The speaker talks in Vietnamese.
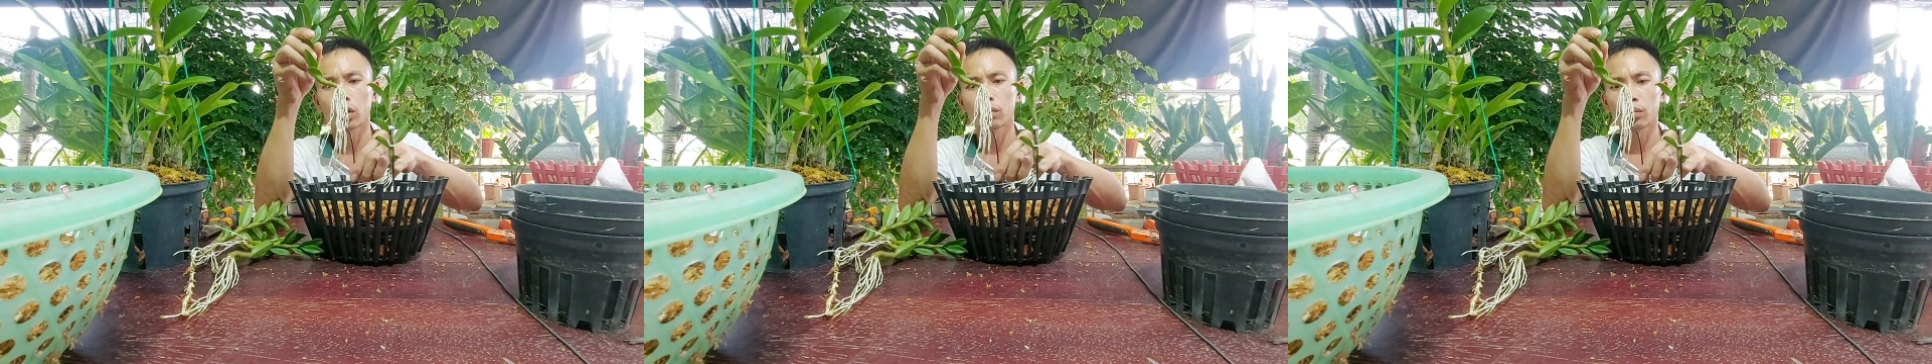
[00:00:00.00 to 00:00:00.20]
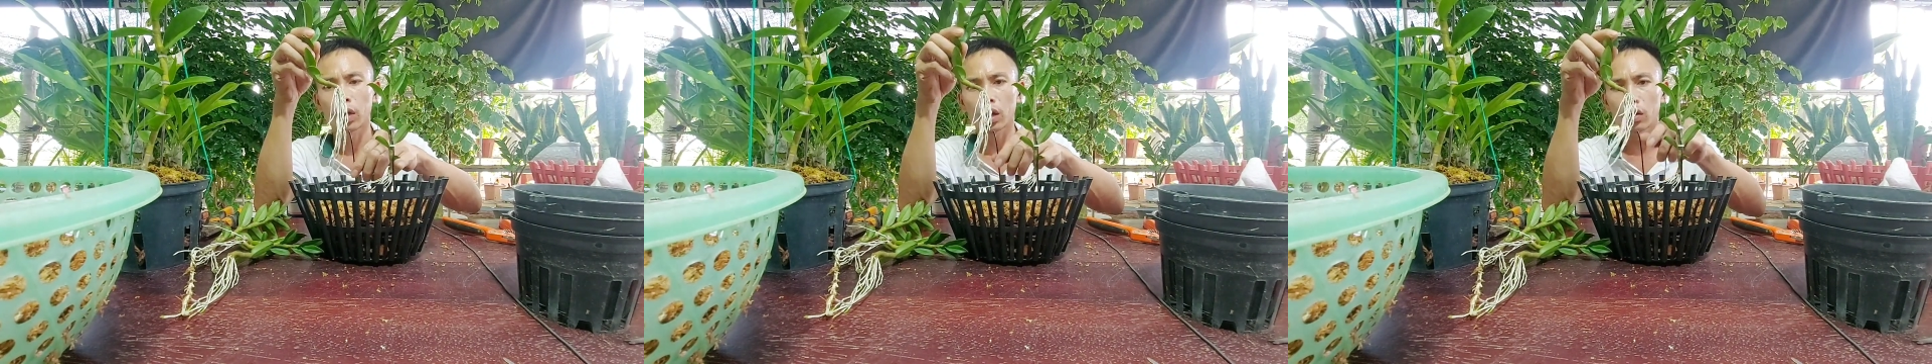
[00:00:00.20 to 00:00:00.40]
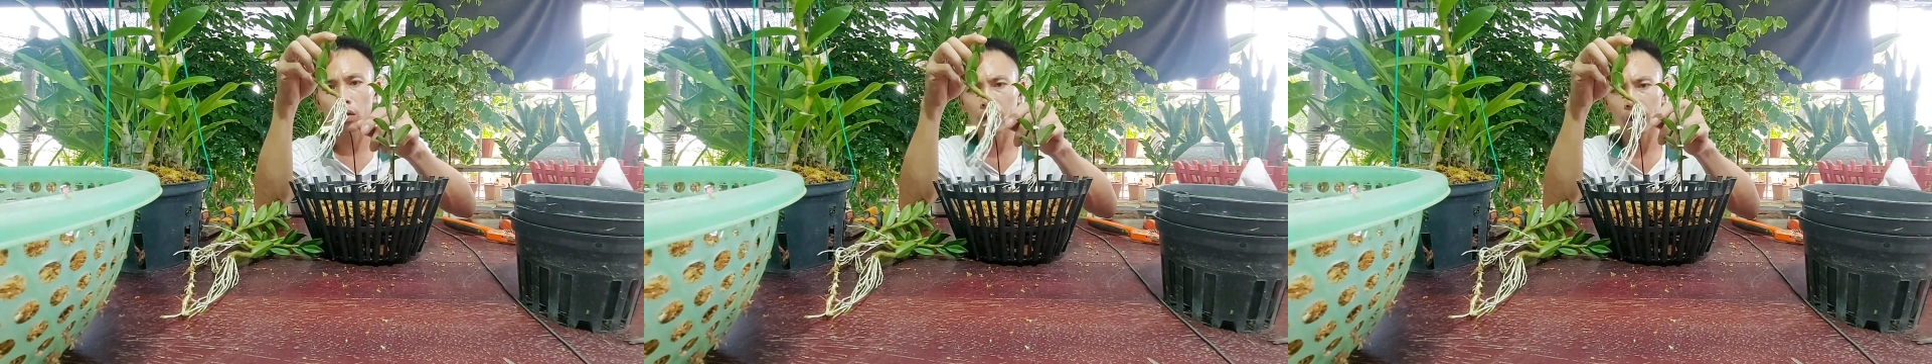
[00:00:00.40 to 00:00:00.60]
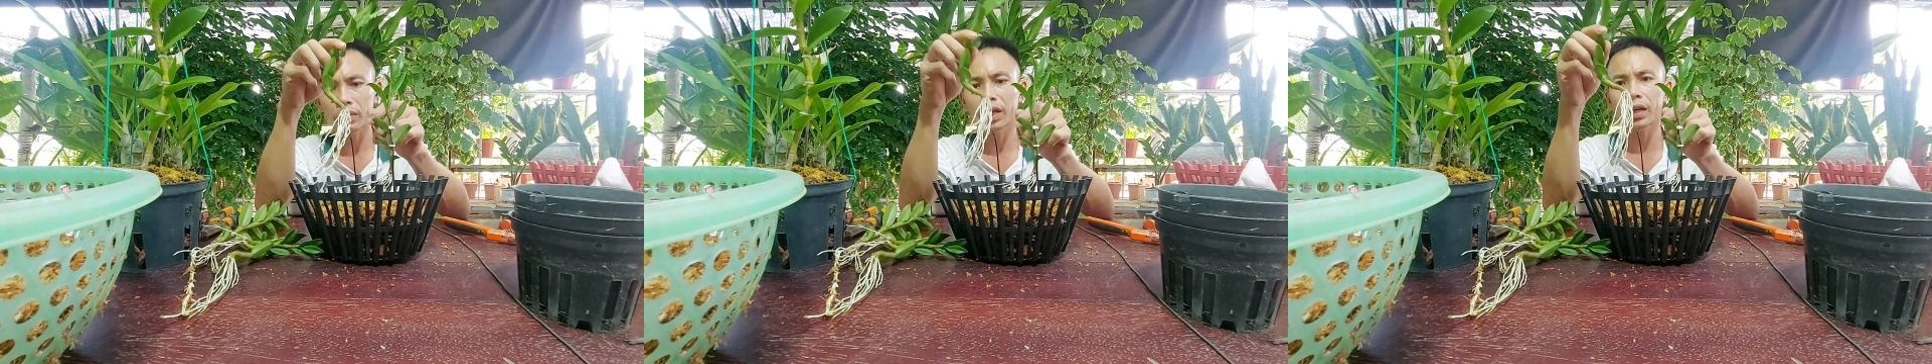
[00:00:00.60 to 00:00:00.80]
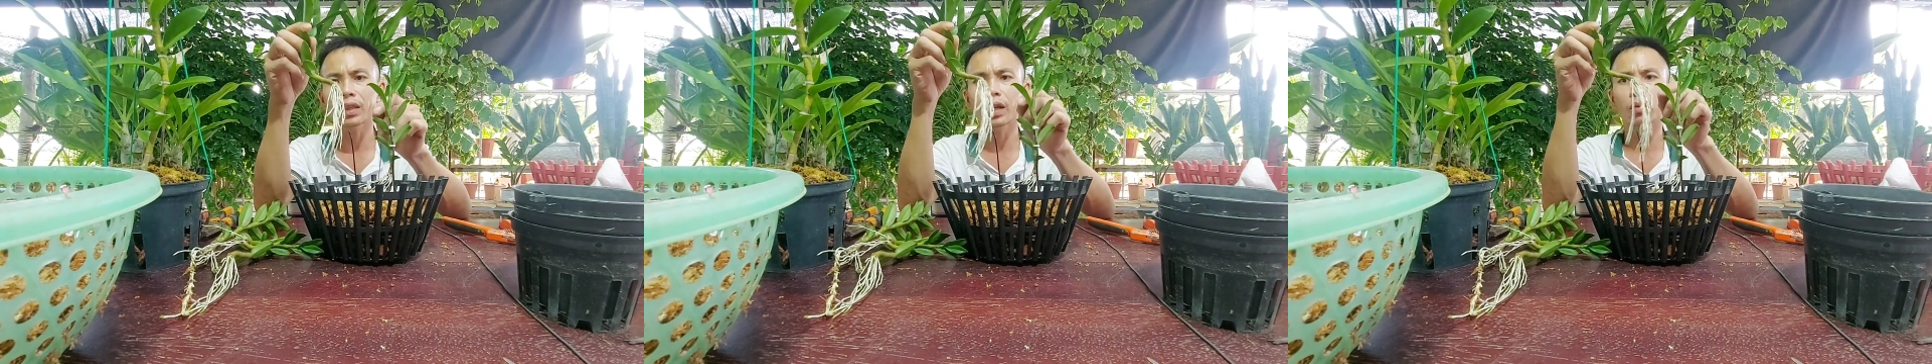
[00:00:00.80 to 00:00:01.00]
mà nó nằm
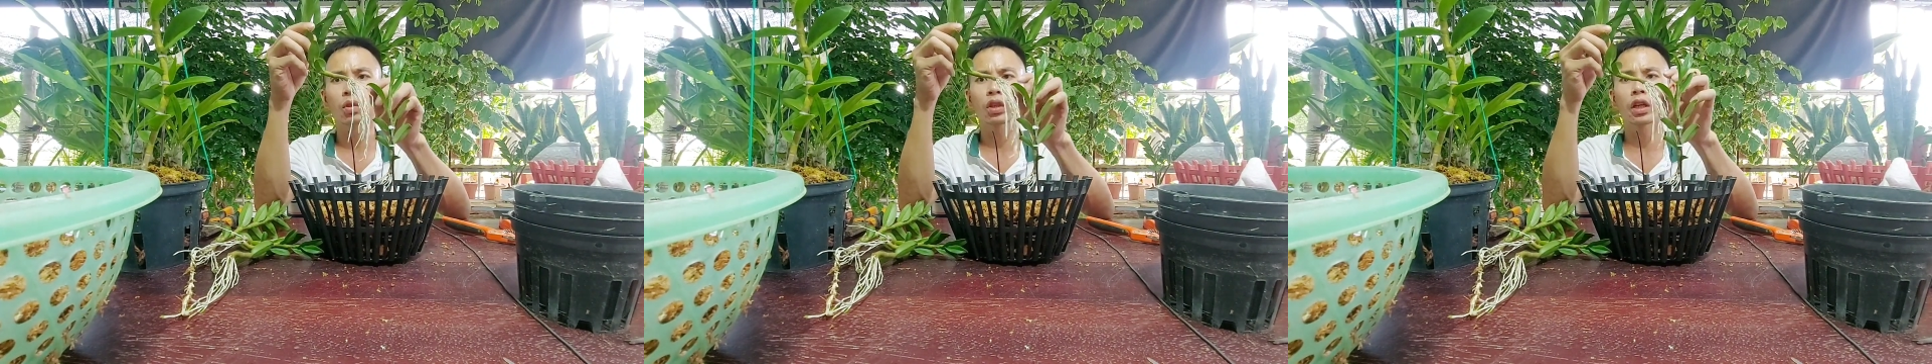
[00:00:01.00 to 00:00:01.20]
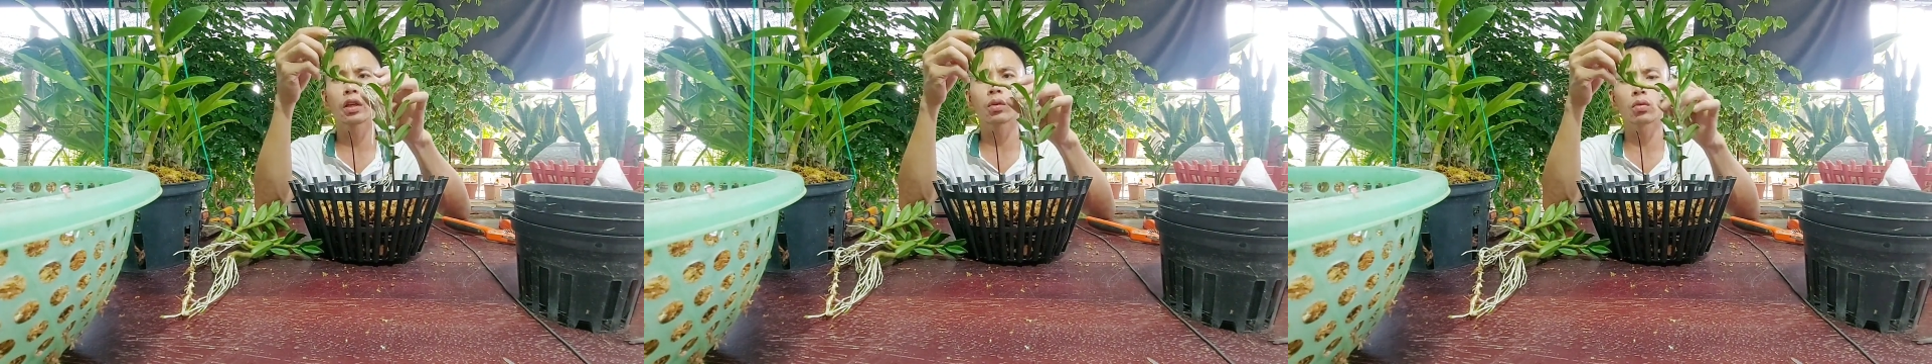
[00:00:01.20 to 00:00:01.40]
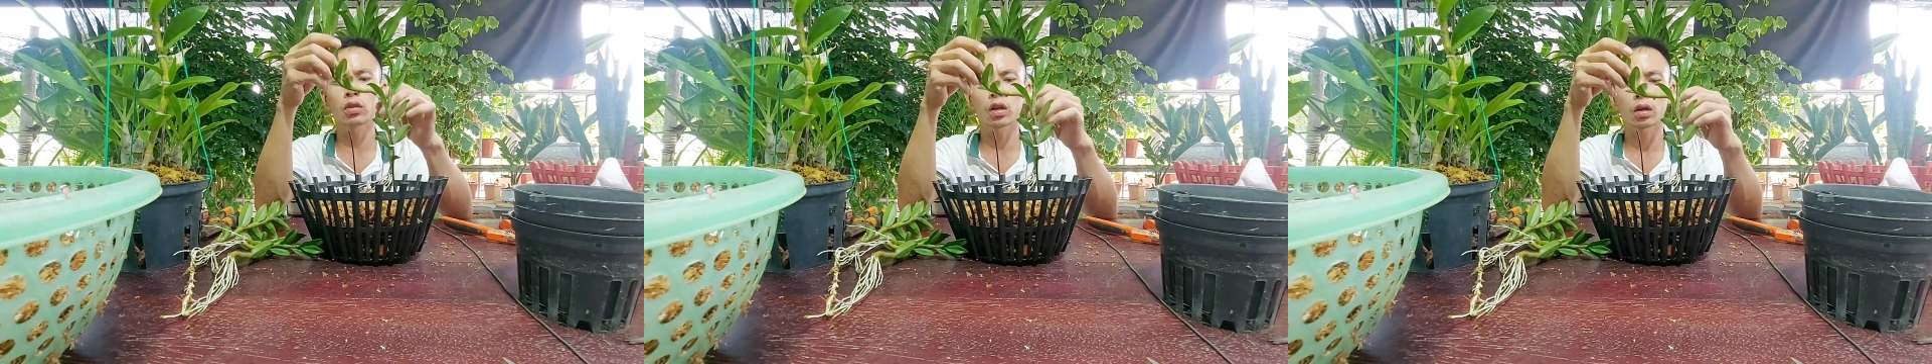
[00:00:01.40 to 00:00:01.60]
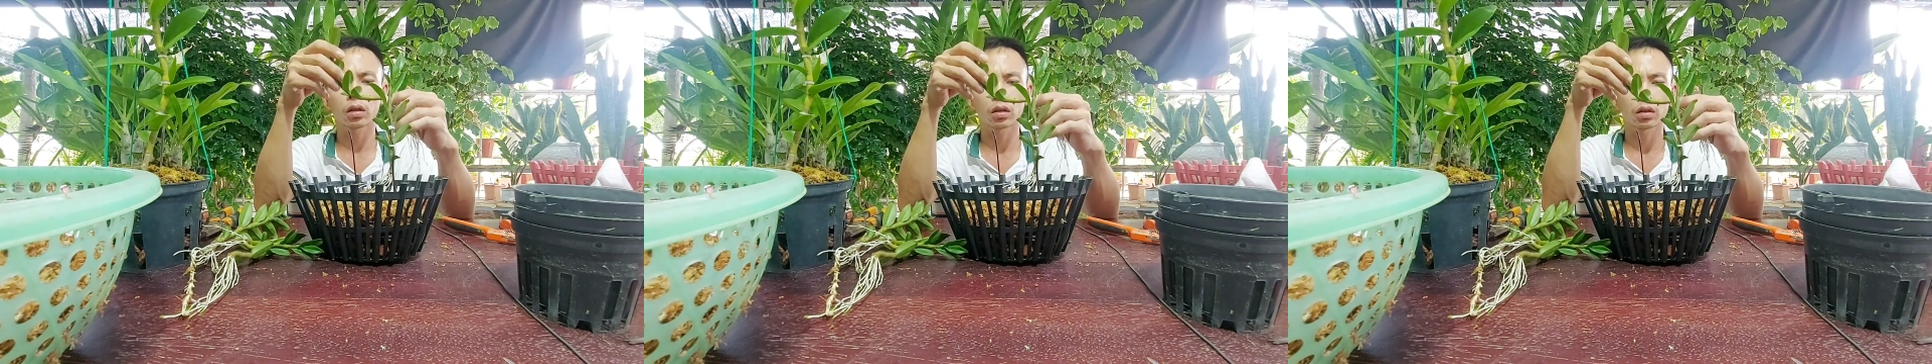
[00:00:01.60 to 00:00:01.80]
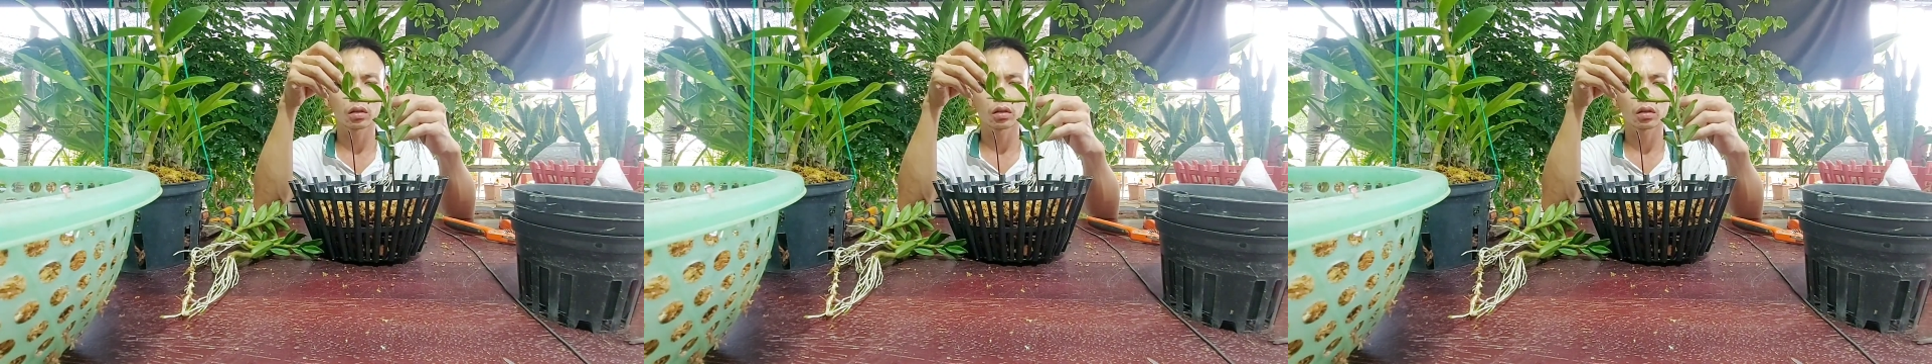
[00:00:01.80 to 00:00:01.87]
cách ra một tí cũng được.